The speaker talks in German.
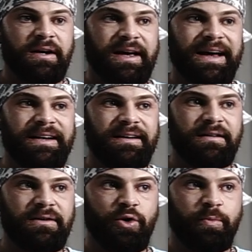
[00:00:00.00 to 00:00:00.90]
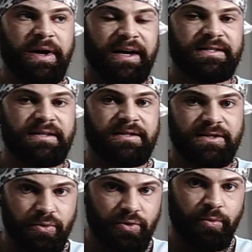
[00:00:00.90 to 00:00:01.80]
keine
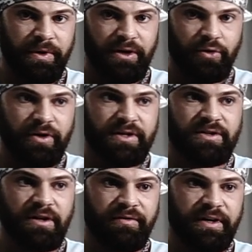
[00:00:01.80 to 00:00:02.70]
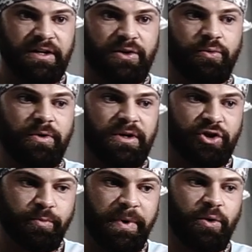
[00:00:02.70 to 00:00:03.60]
Hyperextension über den Rücken, sondern wirklich nur
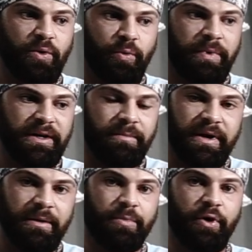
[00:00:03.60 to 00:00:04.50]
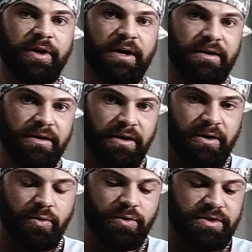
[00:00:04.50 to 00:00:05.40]
Spannung über den Beinbeuger
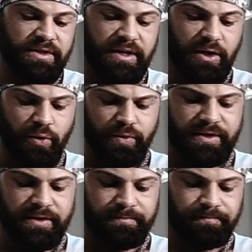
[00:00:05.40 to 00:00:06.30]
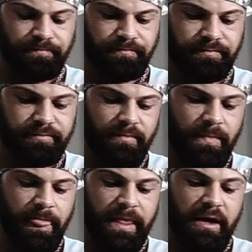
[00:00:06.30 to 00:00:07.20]
und die Glutes.
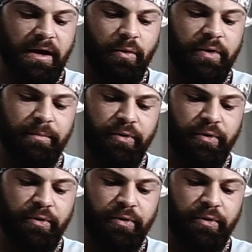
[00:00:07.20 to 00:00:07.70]
Rep